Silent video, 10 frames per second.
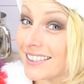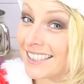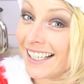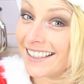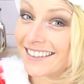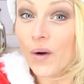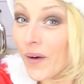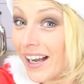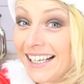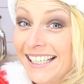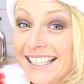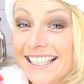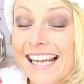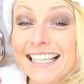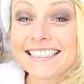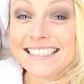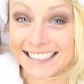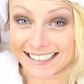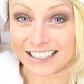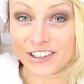c'est Aurélie qui a
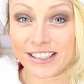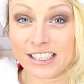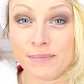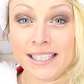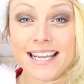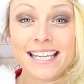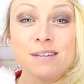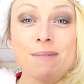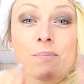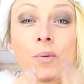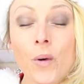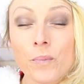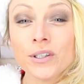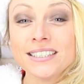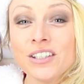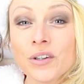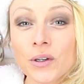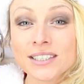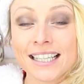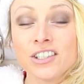17 ans et demi et qui m'a proposé une
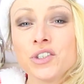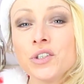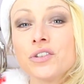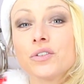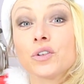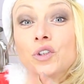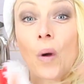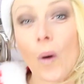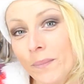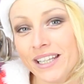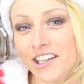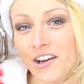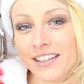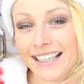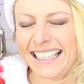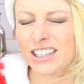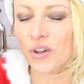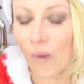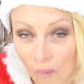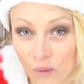recette juste trop mignonne et
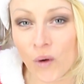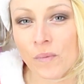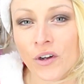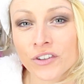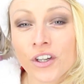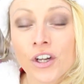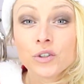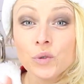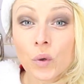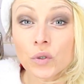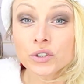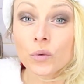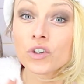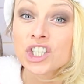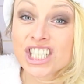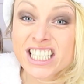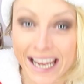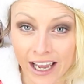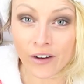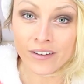trop gourmande d'ourson
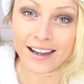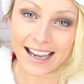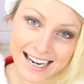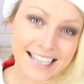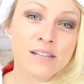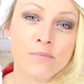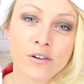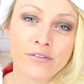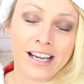géant à la guimauve.